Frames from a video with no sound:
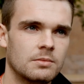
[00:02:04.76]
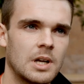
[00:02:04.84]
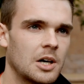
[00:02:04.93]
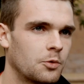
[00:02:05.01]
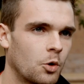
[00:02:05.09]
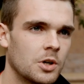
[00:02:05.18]

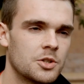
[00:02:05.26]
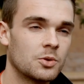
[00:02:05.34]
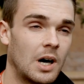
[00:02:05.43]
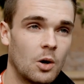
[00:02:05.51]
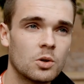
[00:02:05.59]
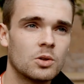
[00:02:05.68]
nach
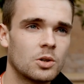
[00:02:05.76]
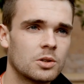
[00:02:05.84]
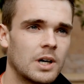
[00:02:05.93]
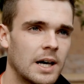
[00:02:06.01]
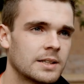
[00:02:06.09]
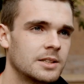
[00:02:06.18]
Vorlesungen auch noch
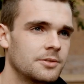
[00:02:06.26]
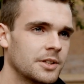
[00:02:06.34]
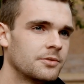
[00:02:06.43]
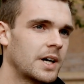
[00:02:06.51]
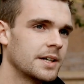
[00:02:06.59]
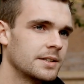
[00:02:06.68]
aktiv
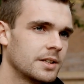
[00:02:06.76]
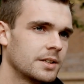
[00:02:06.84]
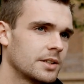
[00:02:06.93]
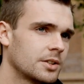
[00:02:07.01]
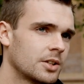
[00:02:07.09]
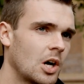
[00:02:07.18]
im Verein
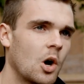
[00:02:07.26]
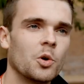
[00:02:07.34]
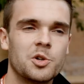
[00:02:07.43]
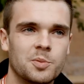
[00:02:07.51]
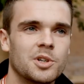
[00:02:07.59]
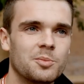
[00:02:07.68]
tätig.
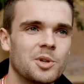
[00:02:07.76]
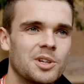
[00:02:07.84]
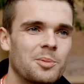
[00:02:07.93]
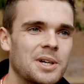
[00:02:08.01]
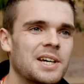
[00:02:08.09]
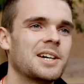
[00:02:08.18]
Und ich bin eben in
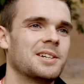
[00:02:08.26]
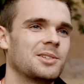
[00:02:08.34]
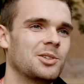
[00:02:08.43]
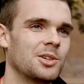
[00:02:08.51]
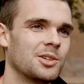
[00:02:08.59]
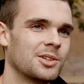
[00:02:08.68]
der Partei
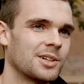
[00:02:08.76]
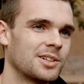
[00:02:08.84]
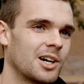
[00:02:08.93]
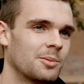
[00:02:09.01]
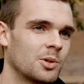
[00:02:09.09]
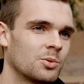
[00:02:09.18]
tätig nach
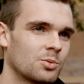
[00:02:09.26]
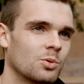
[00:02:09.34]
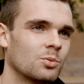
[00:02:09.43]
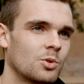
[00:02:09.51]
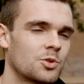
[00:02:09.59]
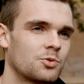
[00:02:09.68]
der Arbeit
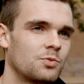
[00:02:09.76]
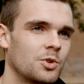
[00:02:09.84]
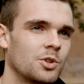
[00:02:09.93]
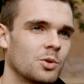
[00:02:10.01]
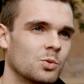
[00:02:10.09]
und das finde